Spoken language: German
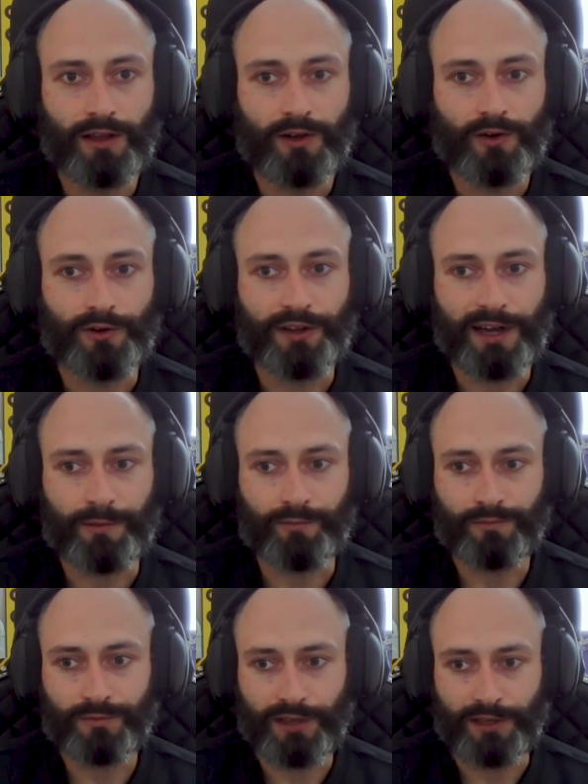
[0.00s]
und
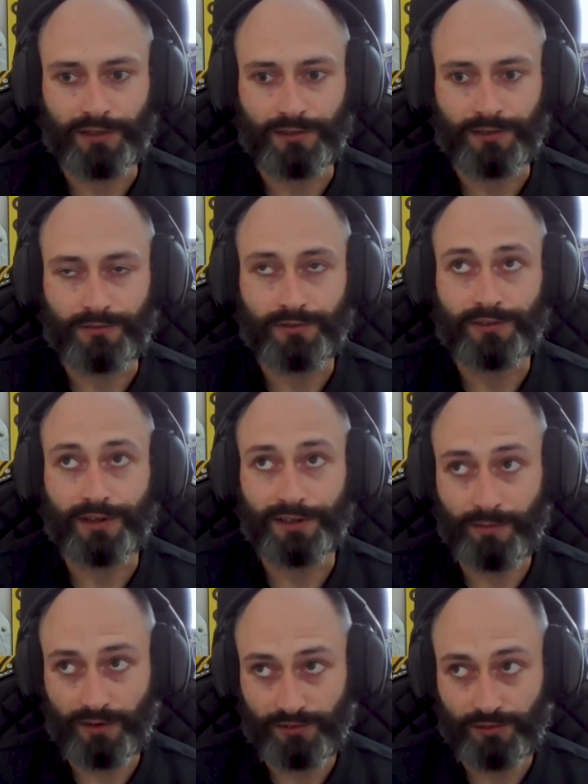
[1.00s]
haben dann, wir waren
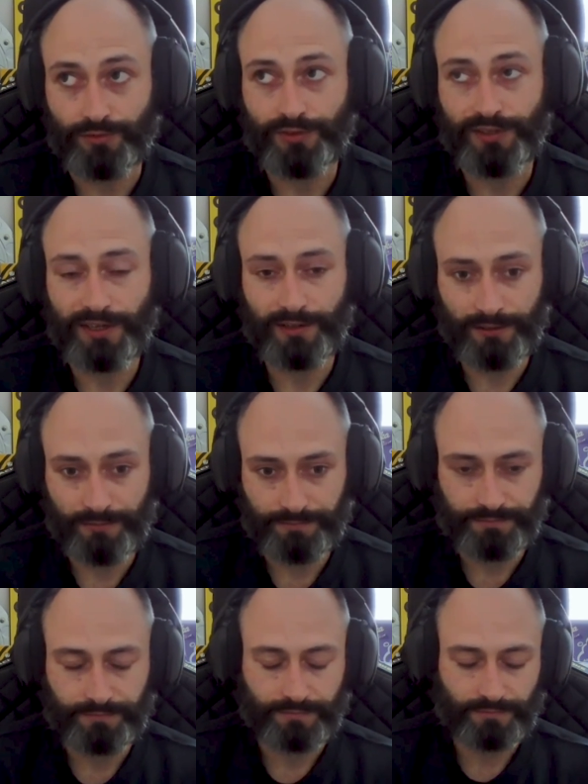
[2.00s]
damals zu viert,
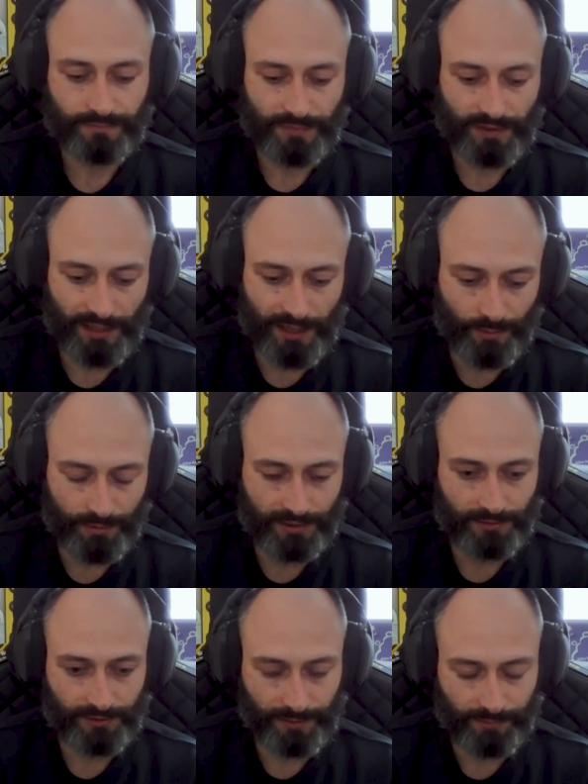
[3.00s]
haben uns dann
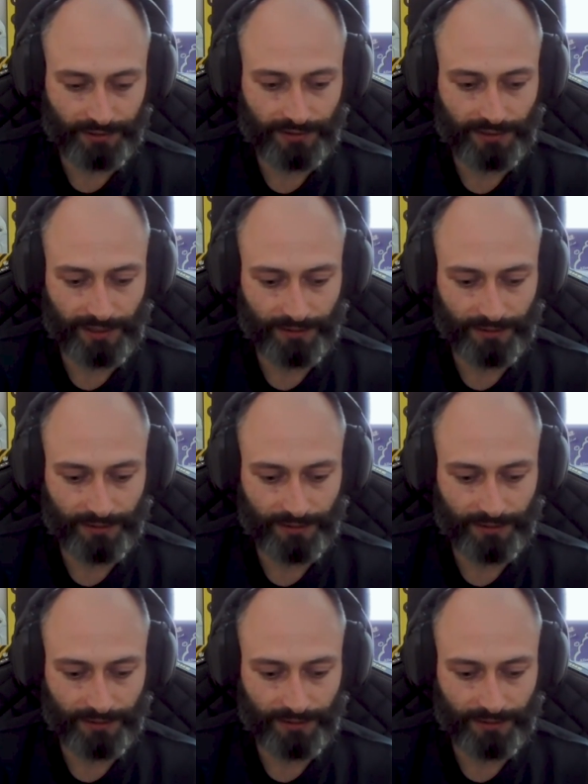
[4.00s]
zusammengetan